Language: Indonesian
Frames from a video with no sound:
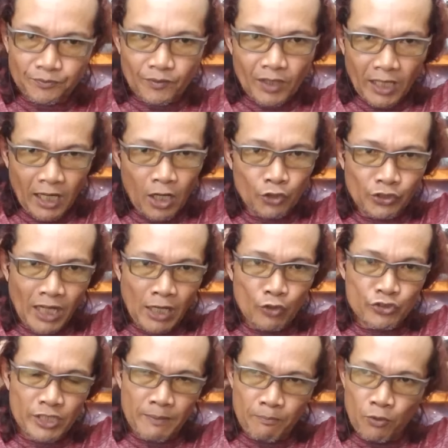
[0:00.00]
kalau terlalu
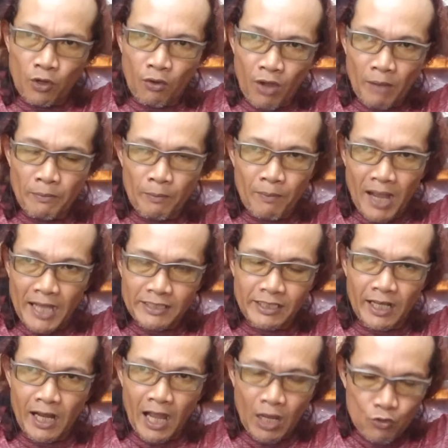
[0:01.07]
sibuk awak membahas
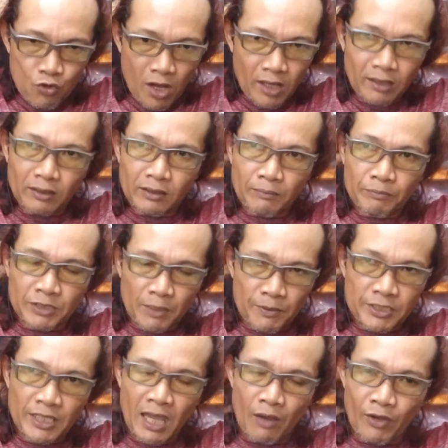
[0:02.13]
nang karuah bisa
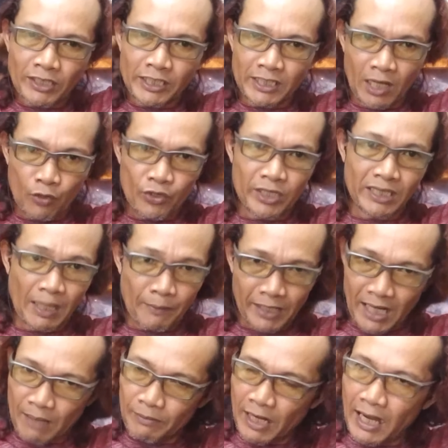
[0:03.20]
bisa awak tercakbir tabat
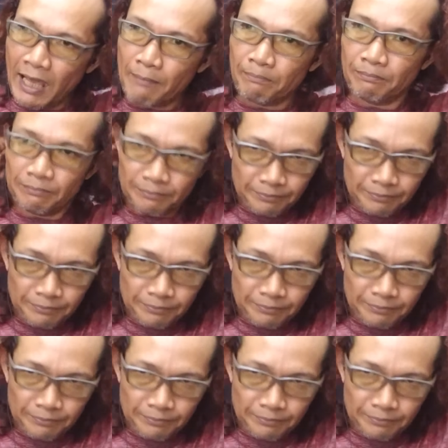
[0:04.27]
enam dalam